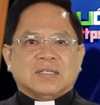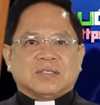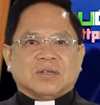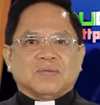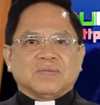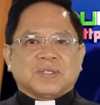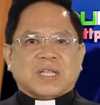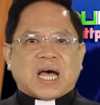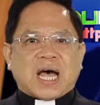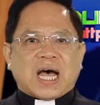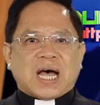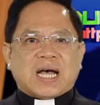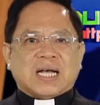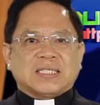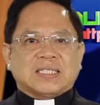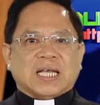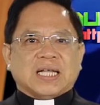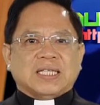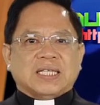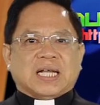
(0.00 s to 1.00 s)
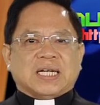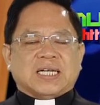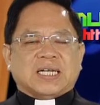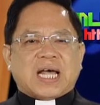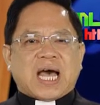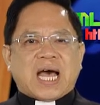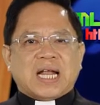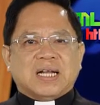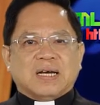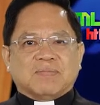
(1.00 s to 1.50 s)
Chúng ta sẽ nhận
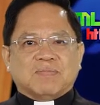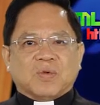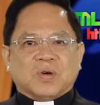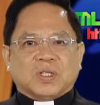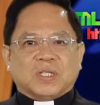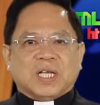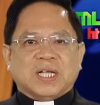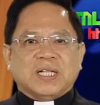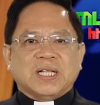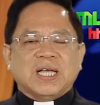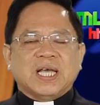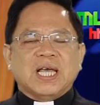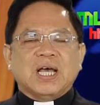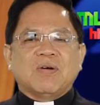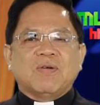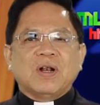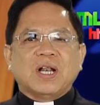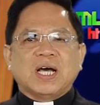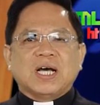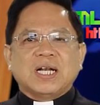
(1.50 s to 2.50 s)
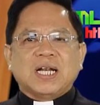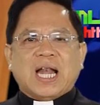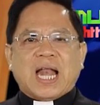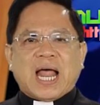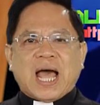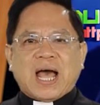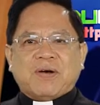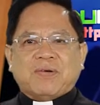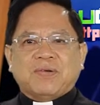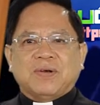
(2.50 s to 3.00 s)
ra được một tình yêu lớn
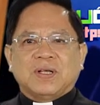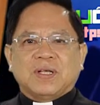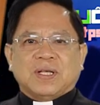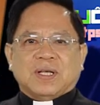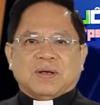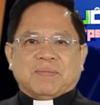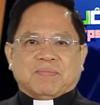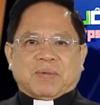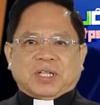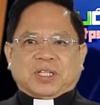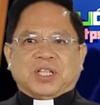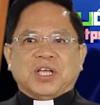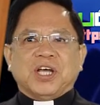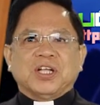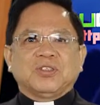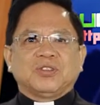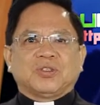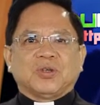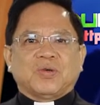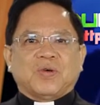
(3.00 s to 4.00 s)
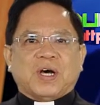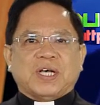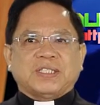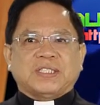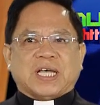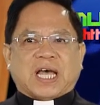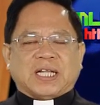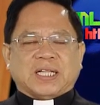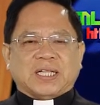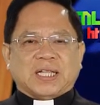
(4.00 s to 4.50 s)
lao mà Thiên Chúa
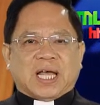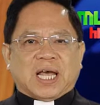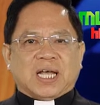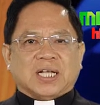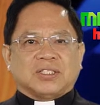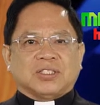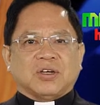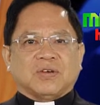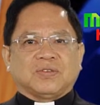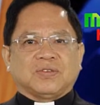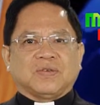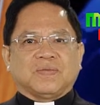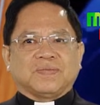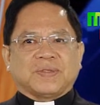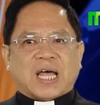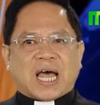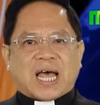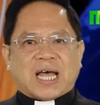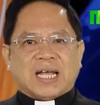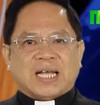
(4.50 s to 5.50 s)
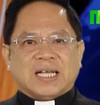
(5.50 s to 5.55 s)
dành để cho chúng ta.